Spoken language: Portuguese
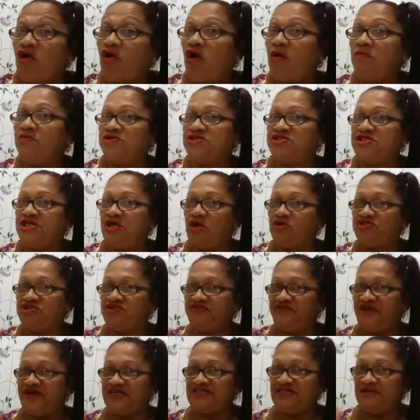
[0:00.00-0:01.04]
Como se eu
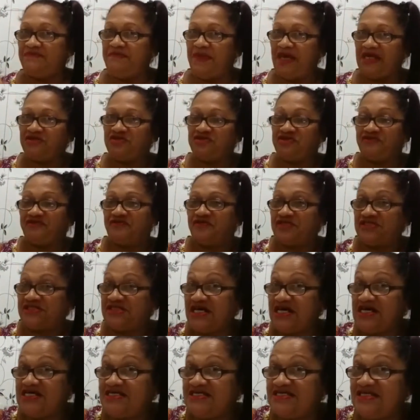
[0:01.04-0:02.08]
tivesse medo de
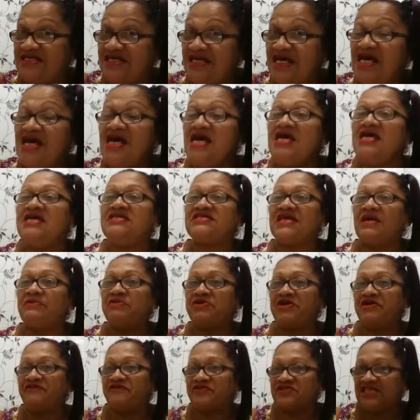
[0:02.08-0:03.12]
vocês. E
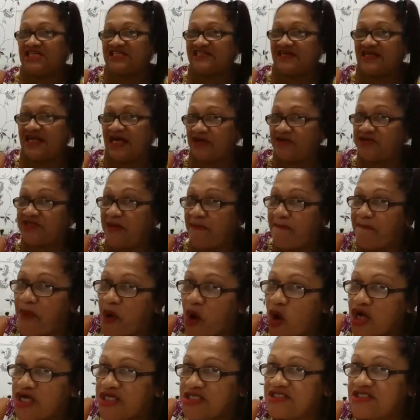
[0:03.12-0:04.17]
sabe o que vocês falaram
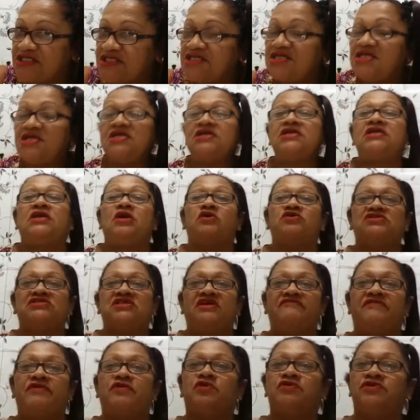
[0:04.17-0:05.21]
depois? que eu
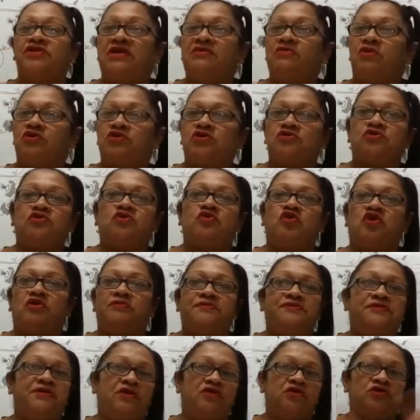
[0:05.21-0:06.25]
estava com demônio no
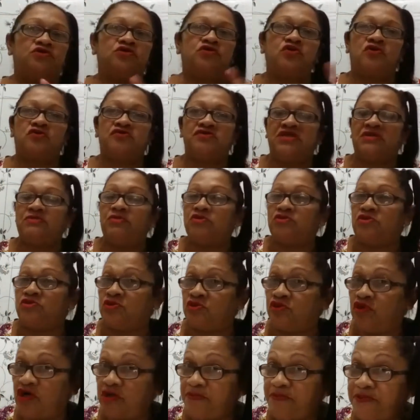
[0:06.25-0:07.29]
corpo. Não, eu não tô com demônio
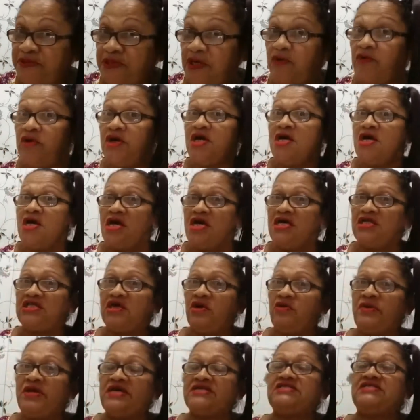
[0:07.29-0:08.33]
no corpo, não.
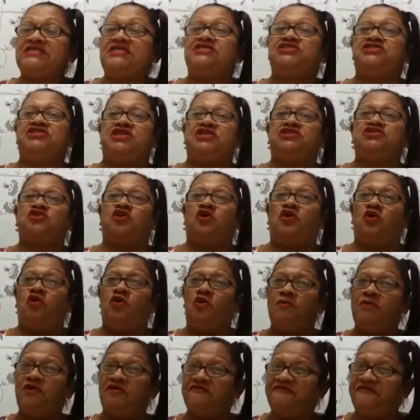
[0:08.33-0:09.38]
Então é assim, gente, ó.
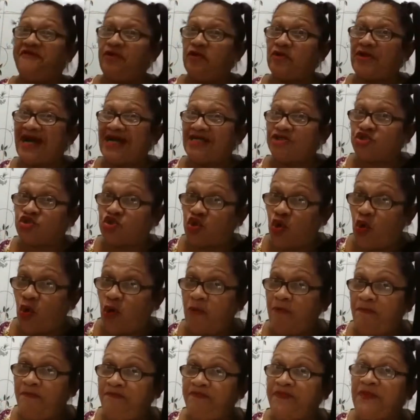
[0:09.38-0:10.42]
O meu filho
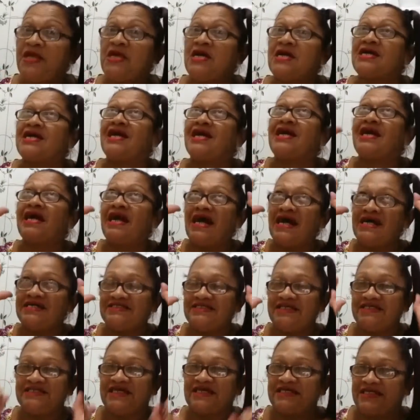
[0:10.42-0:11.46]
casou,
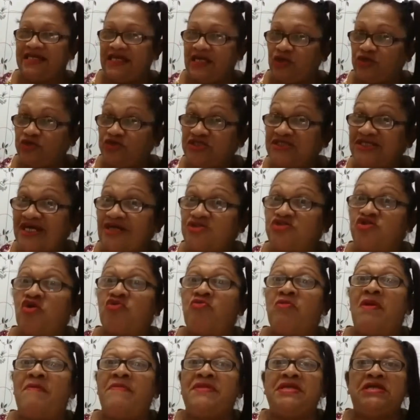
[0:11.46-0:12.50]
graças a Deus, casou
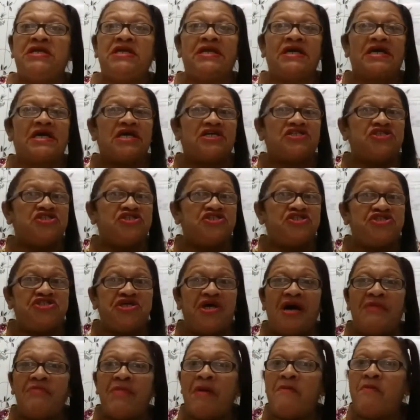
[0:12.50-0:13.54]
com uma menina que a
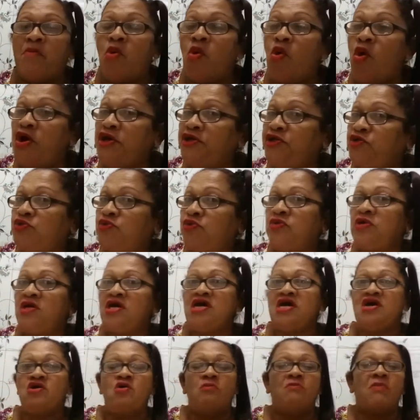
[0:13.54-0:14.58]
gente ama muito,
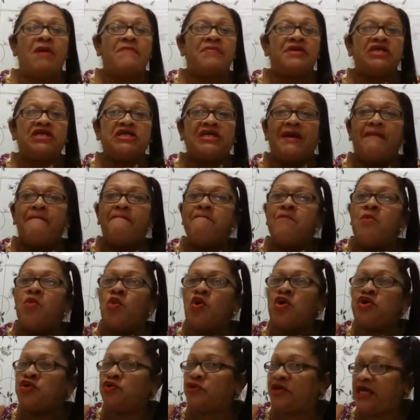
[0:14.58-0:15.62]
uma menina
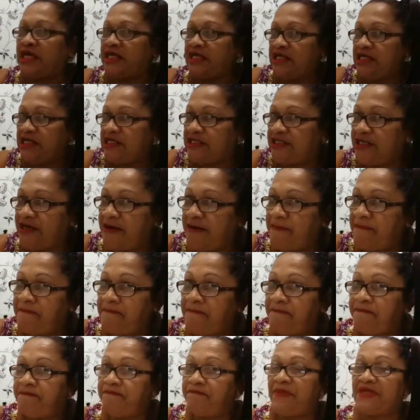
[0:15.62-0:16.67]
muito querida.
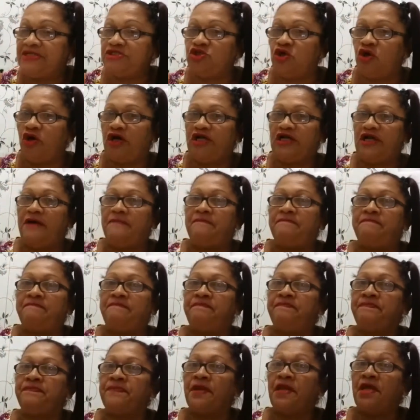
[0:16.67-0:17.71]
Mas olha,
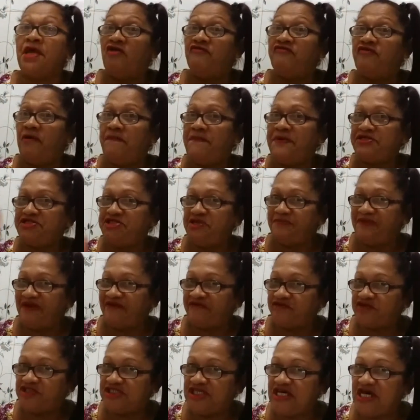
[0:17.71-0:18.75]
eu vou pedir para
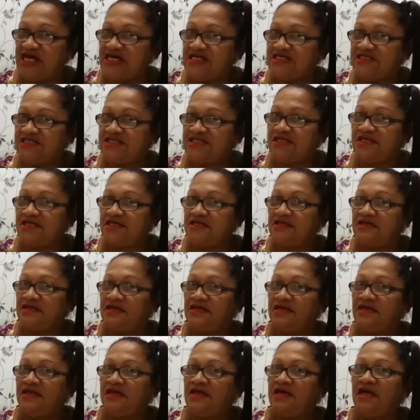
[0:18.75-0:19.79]
vocês,
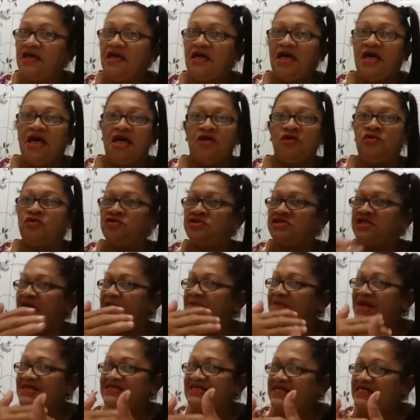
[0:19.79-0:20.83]
não
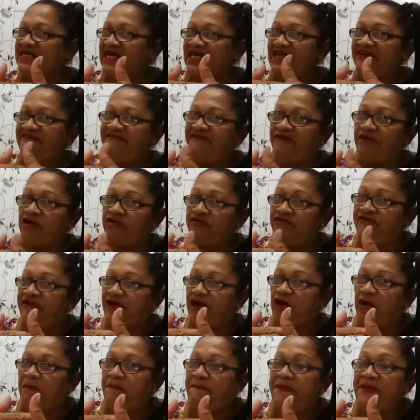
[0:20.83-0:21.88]
dê mais aquele
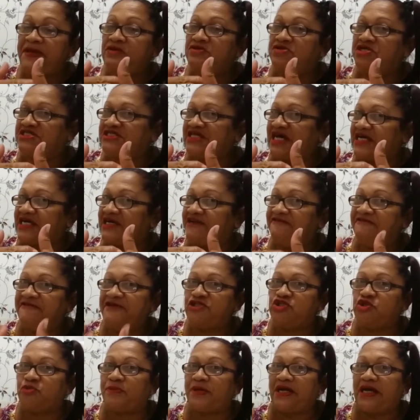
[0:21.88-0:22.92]
envelopinho de
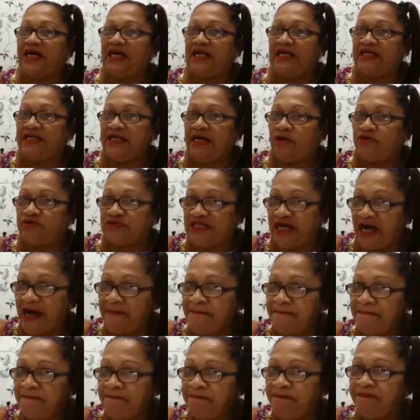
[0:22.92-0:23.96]
sacrifício para ele não,
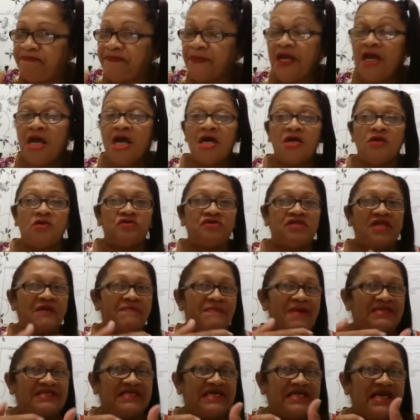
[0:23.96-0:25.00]
tá? Não dê
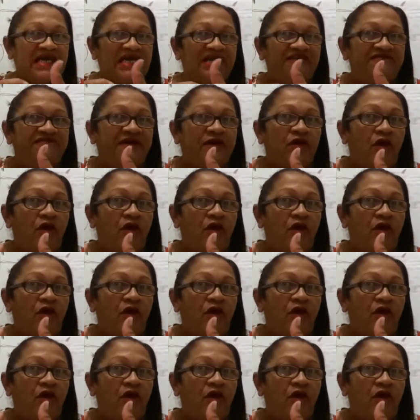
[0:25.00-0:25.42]
mais aquele